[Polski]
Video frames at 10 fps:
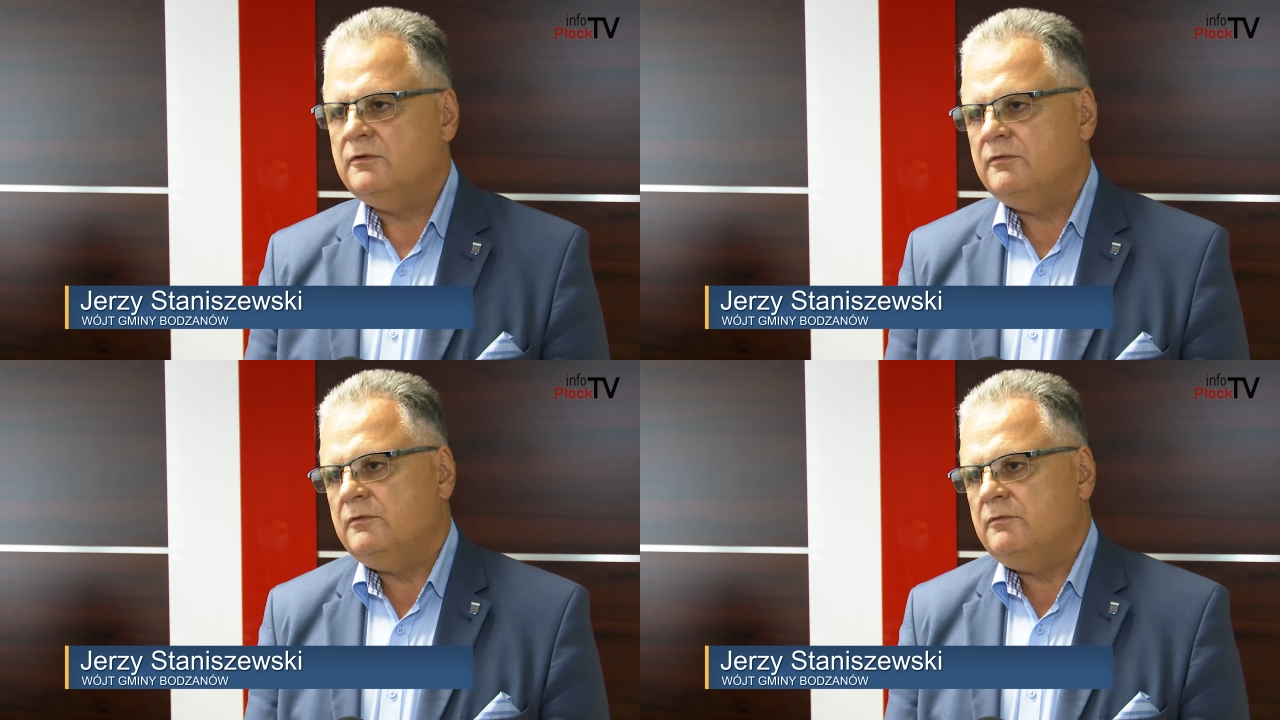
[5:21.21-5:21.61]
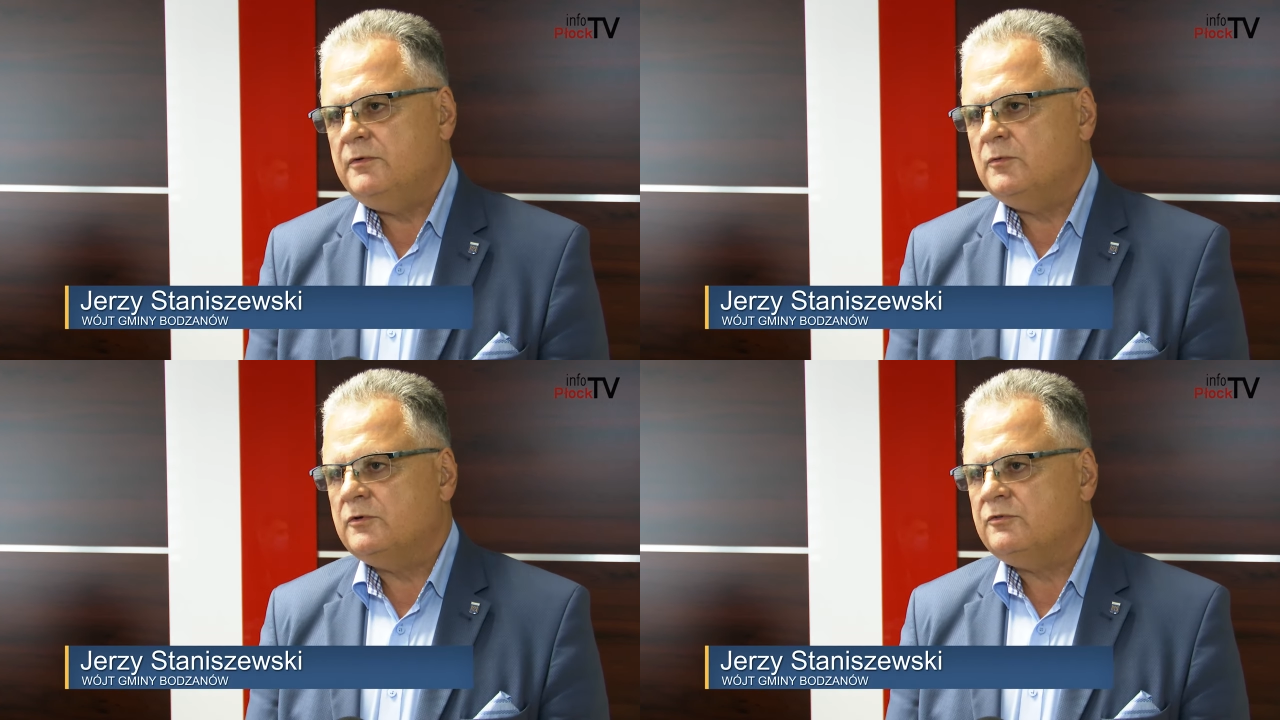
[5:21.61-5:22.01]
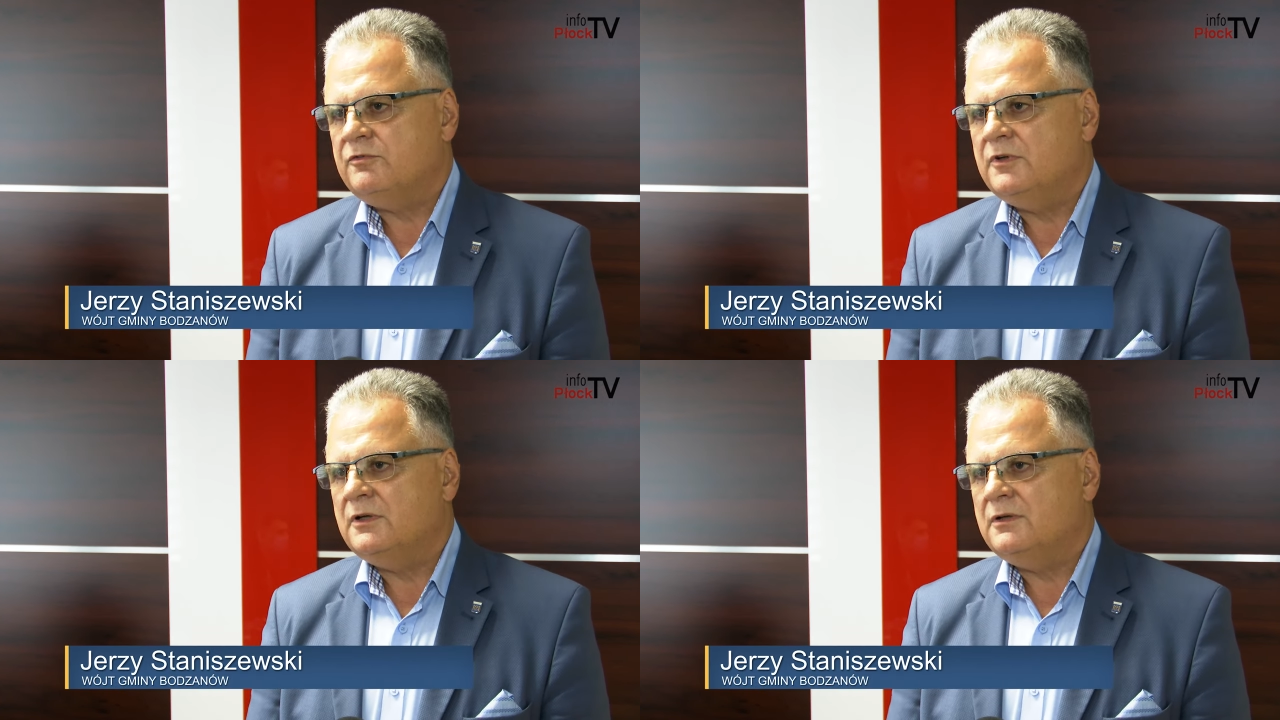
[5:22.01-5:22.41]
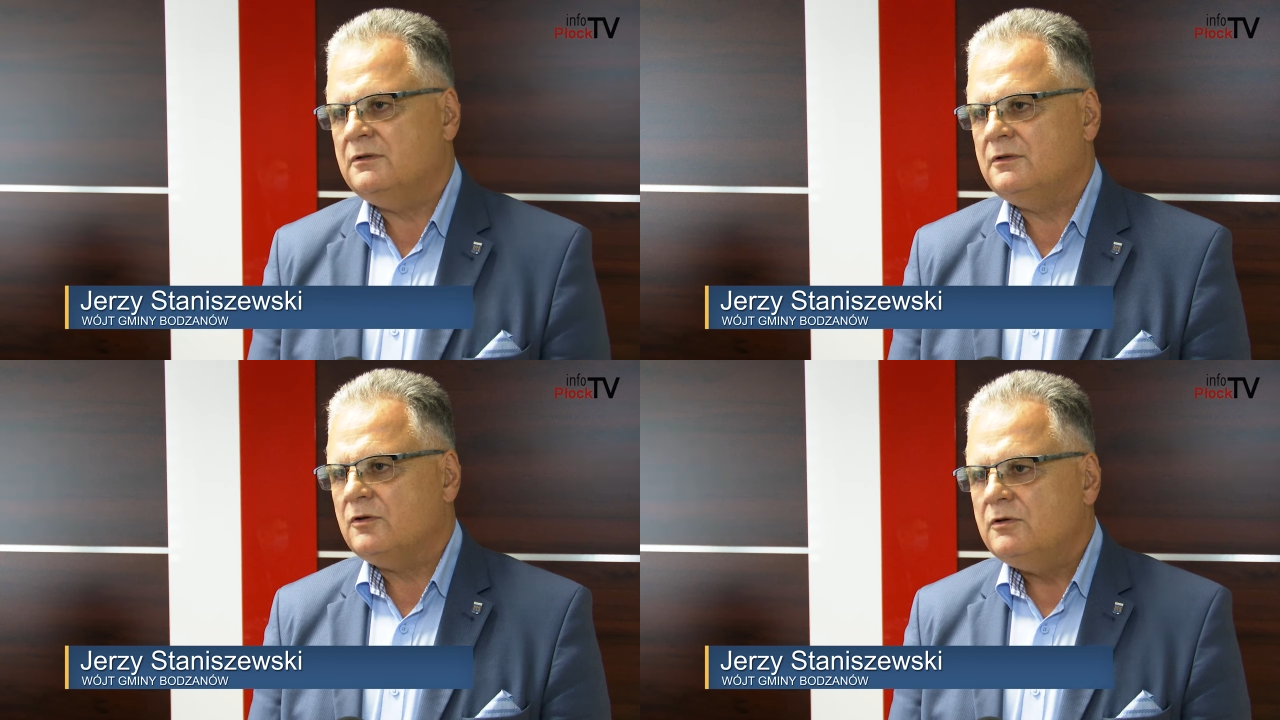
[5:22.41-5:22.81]
i wyłącznie
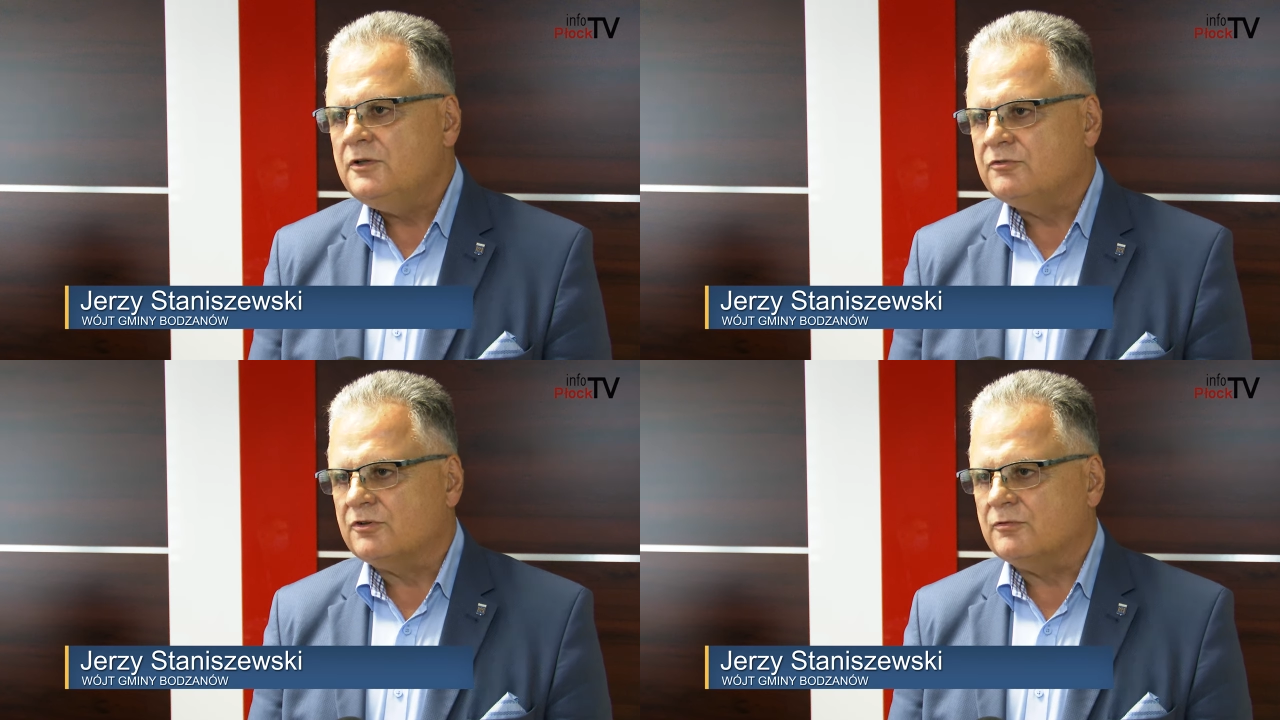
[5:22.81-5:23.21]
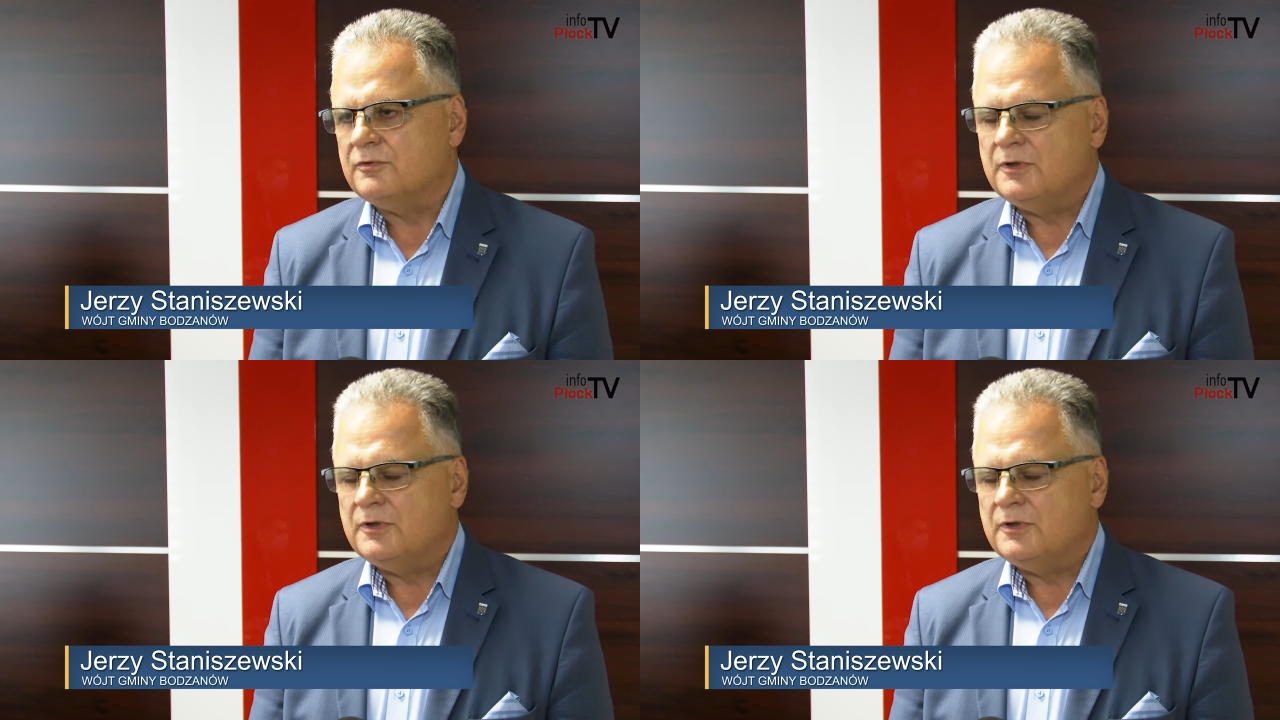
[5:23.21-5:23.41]
rolniczą.